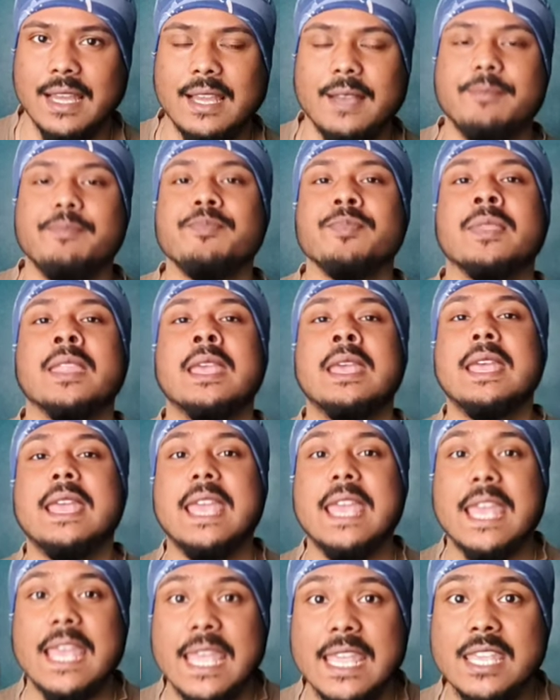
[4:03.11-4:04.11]
হ্যাঁ
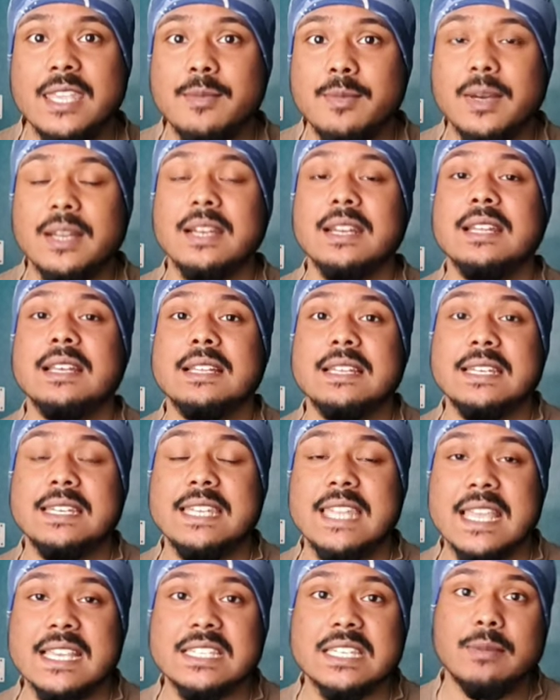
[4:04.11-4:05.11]
এইবার
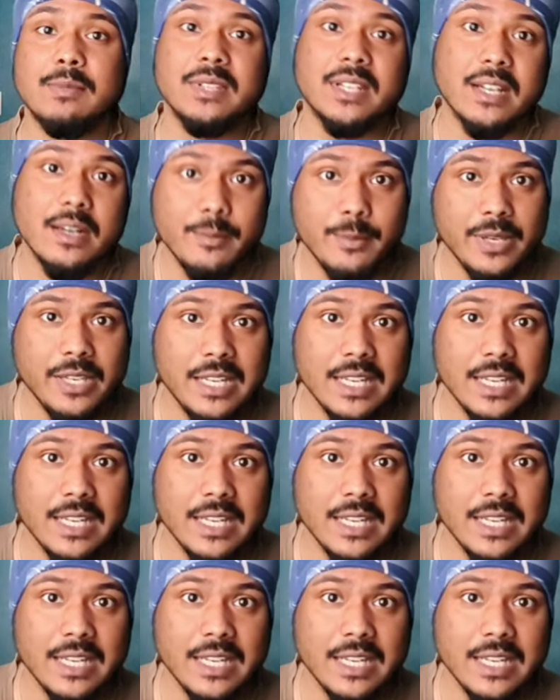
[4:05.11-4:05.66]
নেক্সট আমাদের এখানে